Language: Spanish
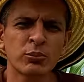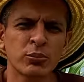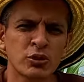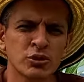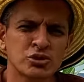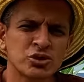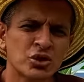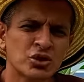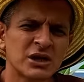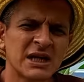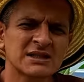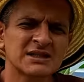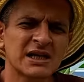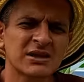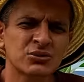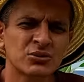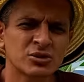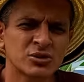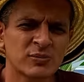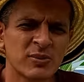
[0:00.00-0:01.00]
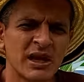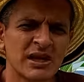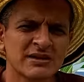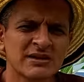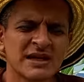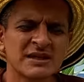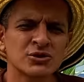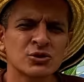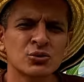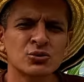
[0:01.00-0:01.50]
proporcionas a tus
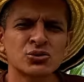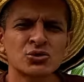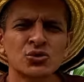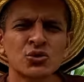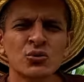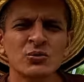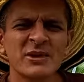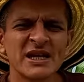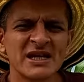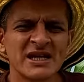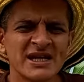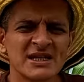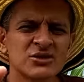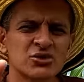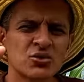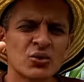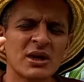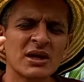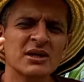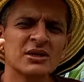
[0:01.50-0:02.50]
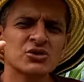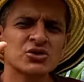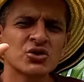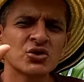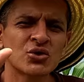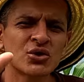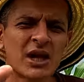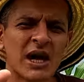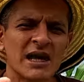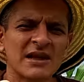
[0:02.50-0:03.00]
plantas un suministro
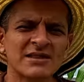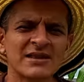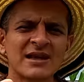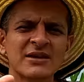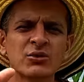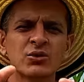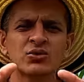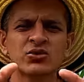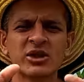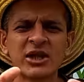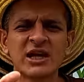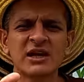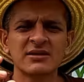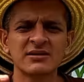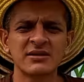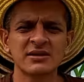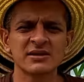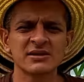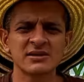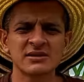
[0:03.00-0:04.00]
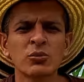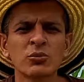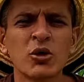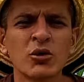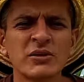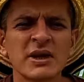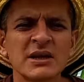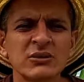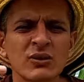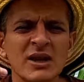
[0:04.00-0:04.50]
adicional de nutrientes,
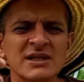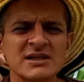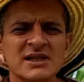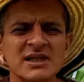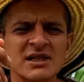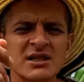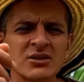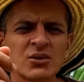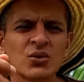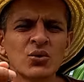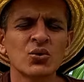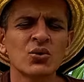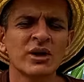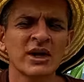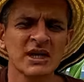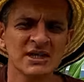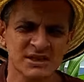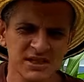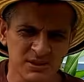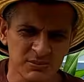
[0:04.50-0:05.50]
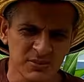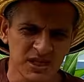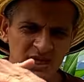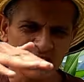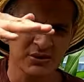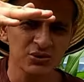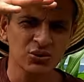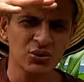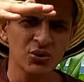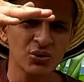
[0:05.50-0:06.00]
promoviendo así un
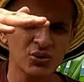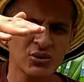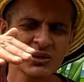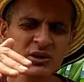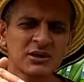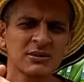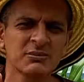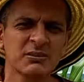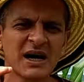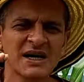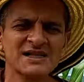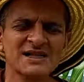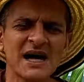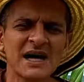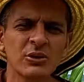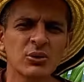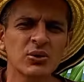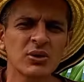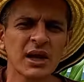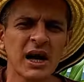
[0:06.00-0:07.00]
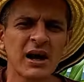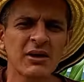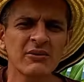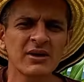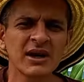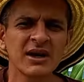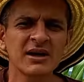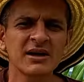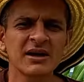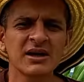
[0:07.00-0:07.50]
crecimiento más
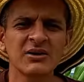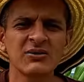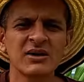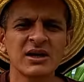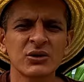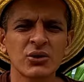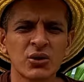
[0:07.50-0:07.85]
saludable y